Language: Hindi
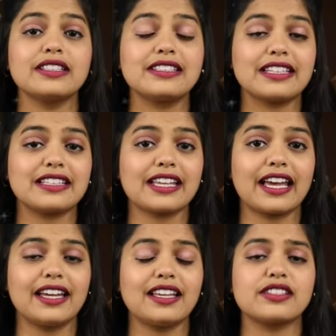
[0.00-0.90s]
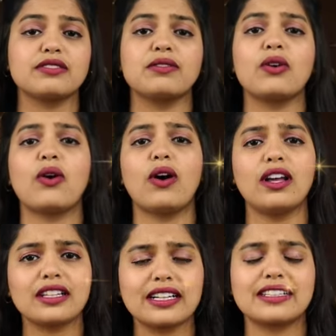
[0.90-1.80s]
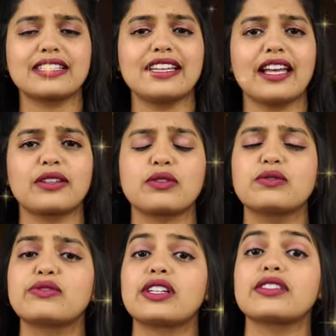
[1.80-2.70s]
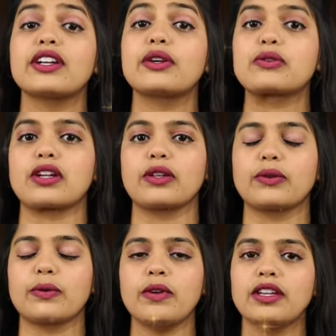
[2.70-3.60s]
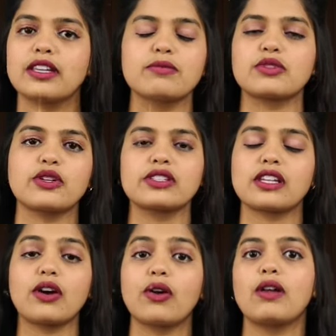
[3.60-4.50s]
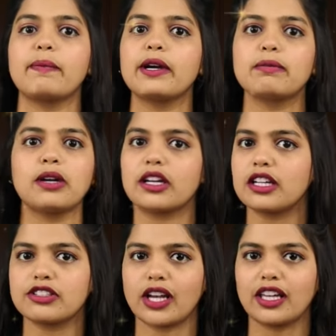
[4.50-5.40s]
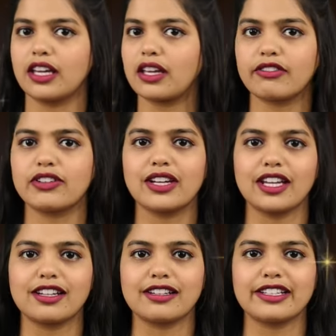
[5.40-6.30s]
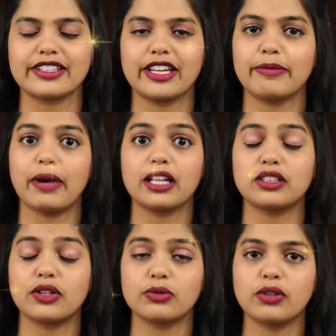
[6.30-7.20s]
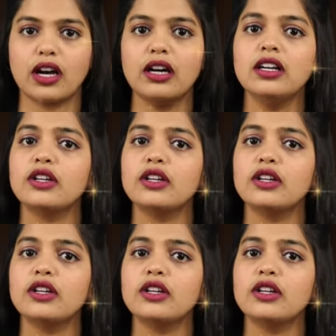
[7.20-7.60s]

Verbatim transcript: वन चीज़ है कि जब वो कॉल करती है तो तुम फ्रस्ट्रेट हो जाते हो कि मुझे इसका कॉल पिकअप करना चाहिए या फिर नहीं करना चाहिए बात करूँगा